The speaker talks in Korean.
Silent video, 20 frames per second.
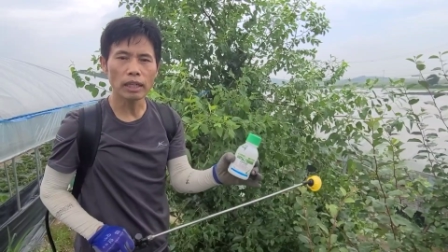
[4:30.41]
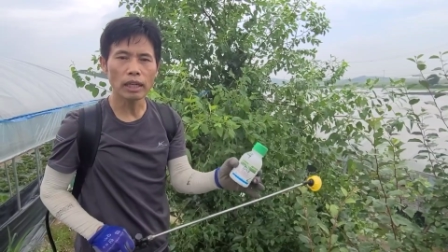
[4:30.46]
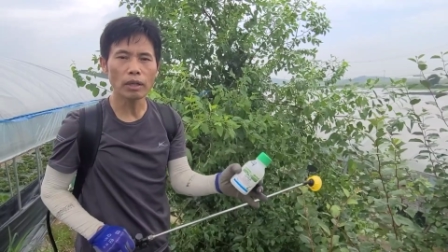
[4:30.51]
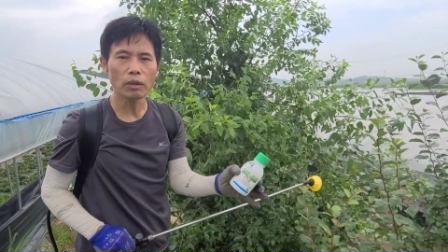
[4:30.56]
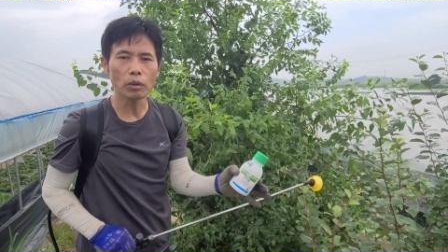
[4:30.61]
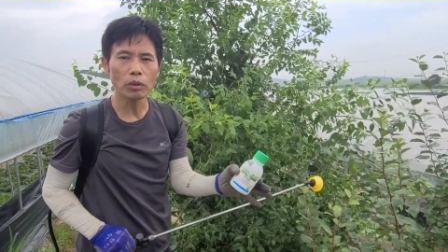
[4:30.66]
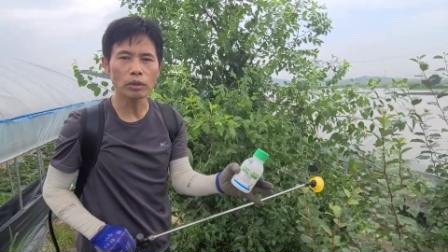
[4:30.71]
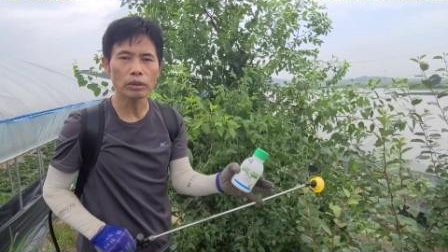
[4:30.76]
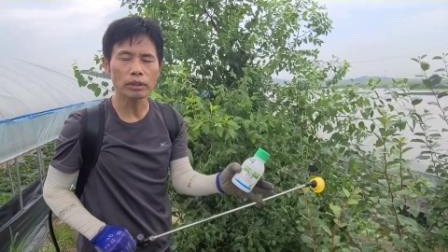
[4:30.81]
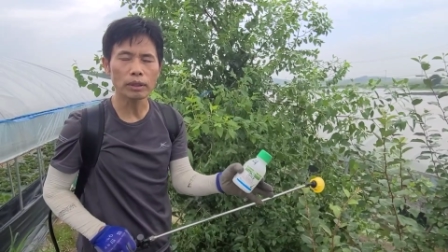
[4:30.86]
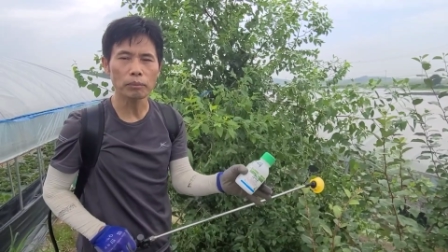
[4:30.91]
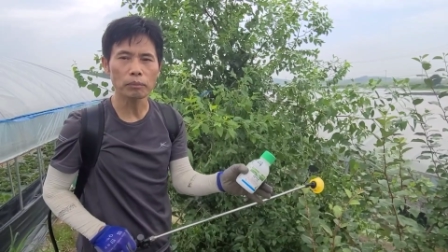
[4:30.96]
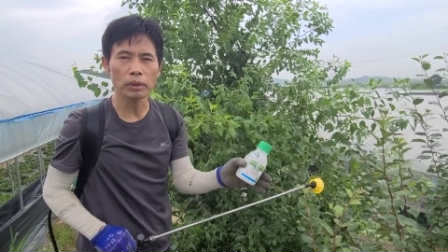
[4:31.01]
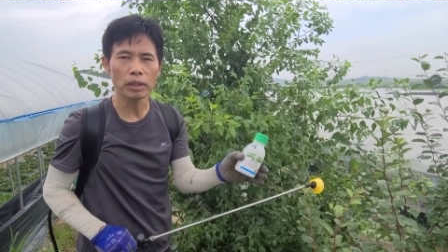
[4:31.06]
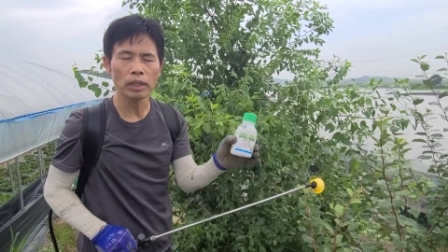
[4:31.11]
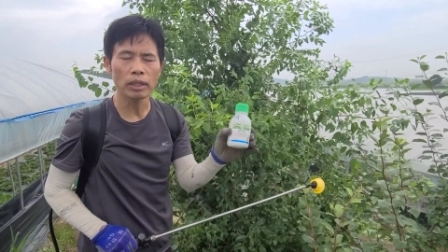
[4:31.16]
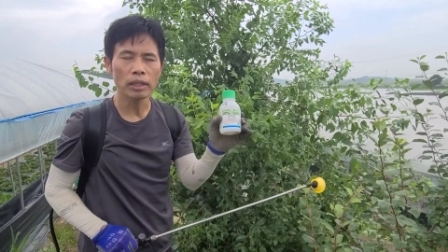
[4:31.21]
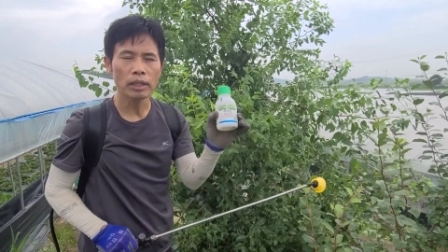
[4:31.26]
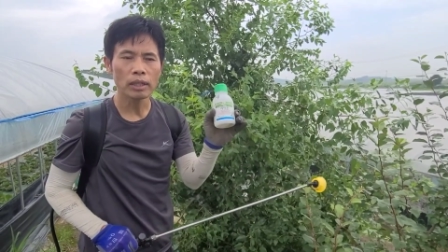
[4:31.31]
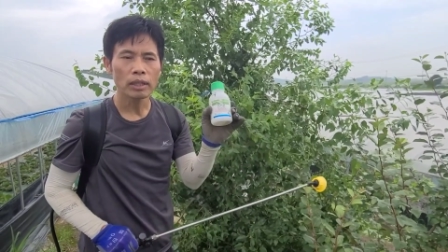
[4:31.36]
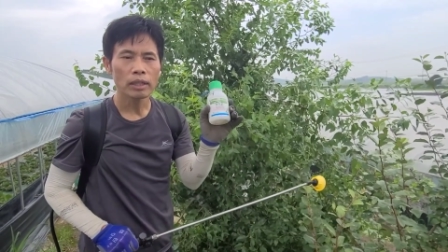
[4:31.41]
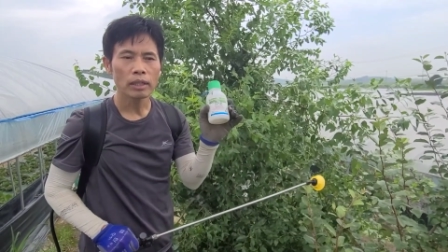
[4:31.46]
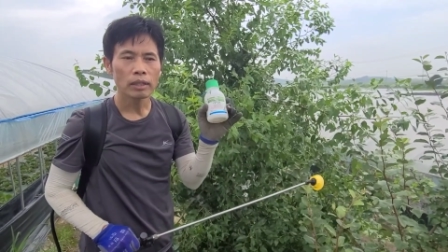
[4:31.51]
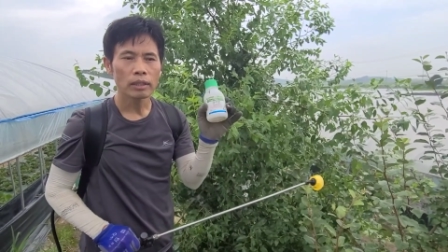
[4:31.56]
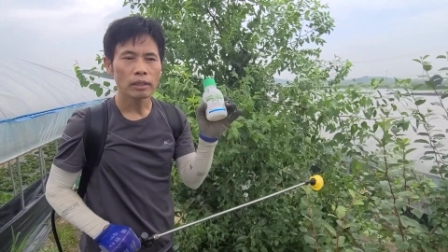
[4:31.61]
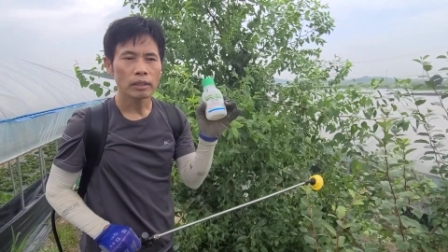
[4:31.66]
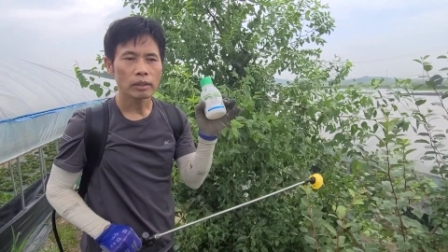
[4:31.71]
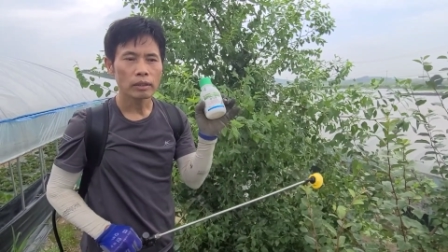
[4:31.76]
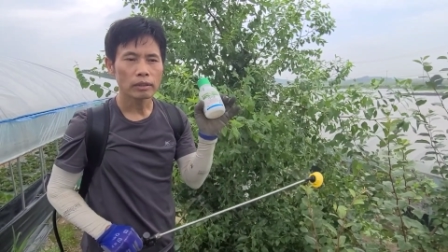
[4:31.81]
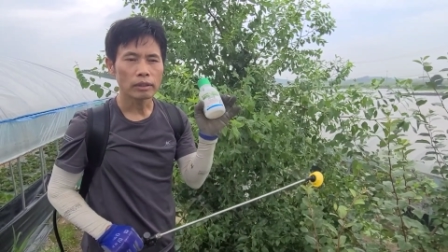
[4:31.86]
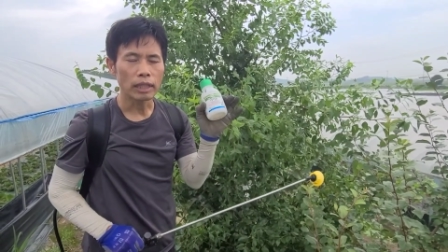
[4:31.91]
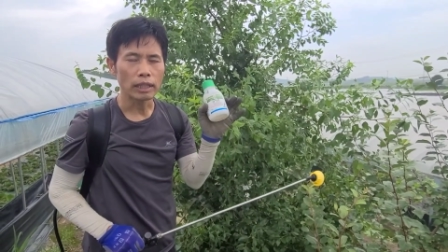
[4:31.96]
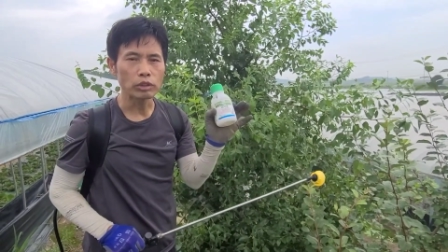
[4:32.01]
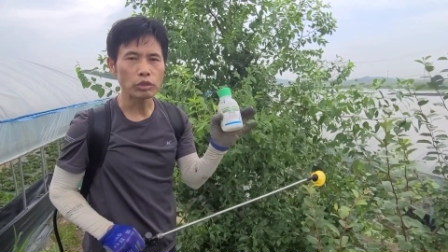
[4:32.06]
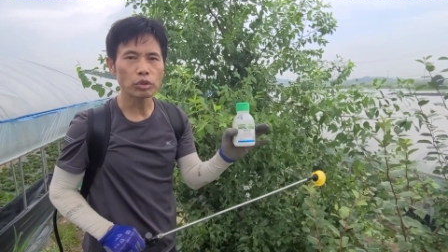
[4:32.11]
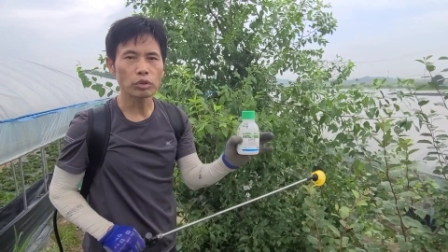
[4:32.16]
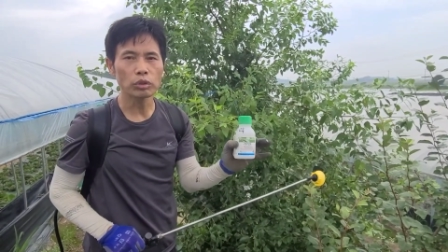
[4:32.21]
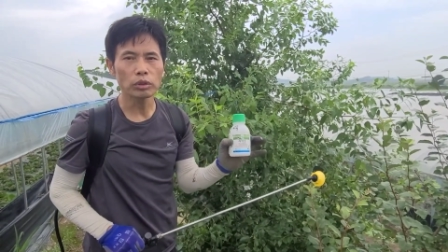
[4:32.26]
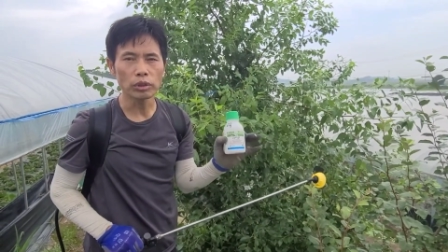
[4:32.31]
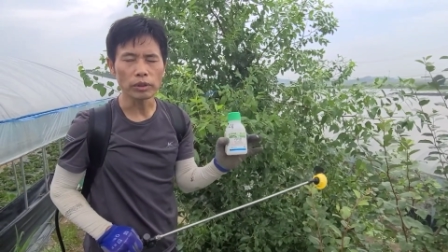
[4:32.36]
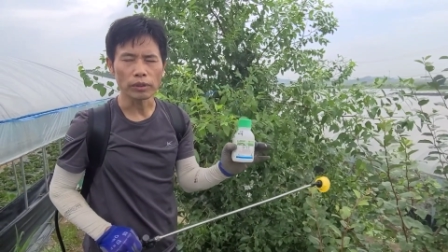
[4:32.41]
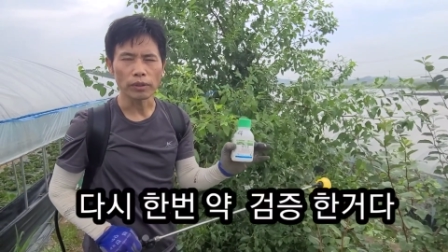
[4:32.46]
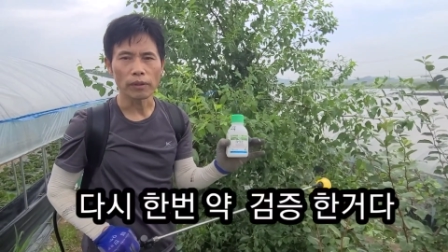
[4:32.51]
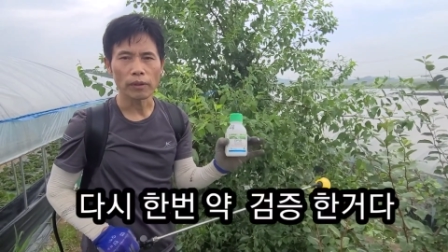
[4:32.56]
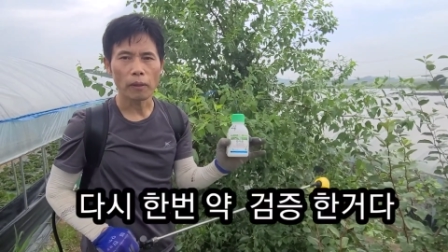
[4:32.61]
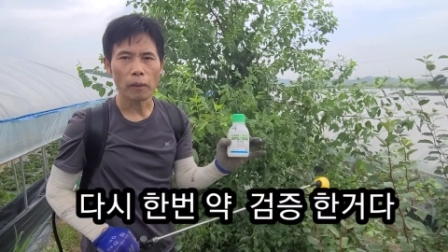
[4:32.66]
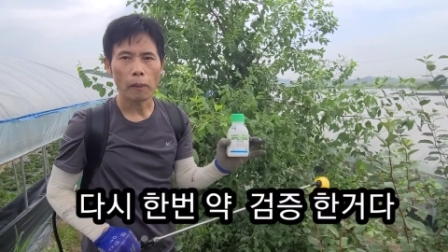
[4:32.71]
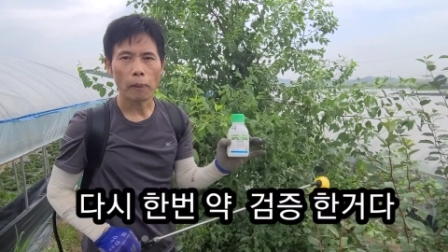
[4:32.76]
한 거기 때문에 대추는